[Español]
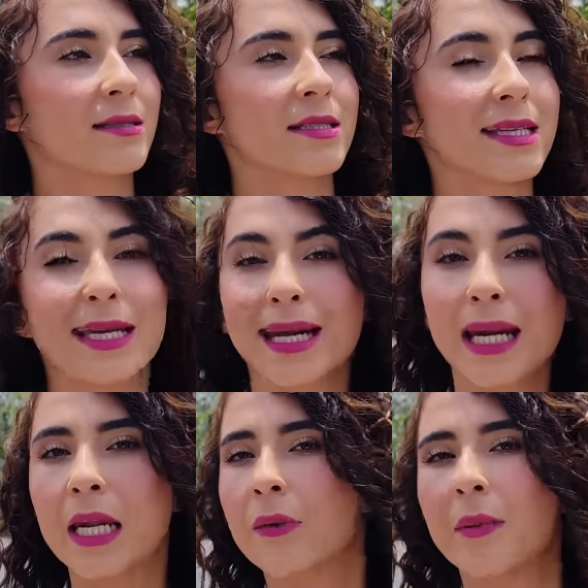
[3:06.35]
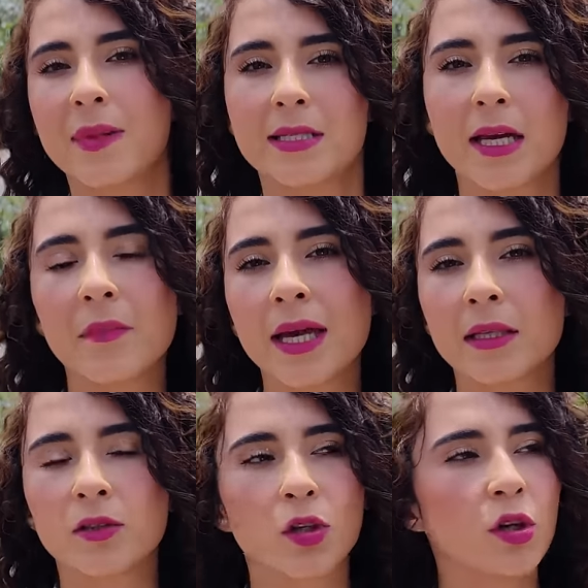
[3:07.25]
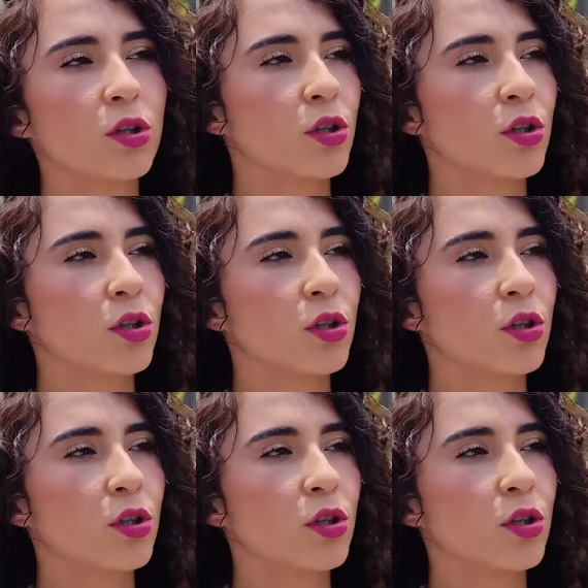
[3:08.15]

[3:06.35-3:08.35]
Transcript: es decir, libre pensamiento,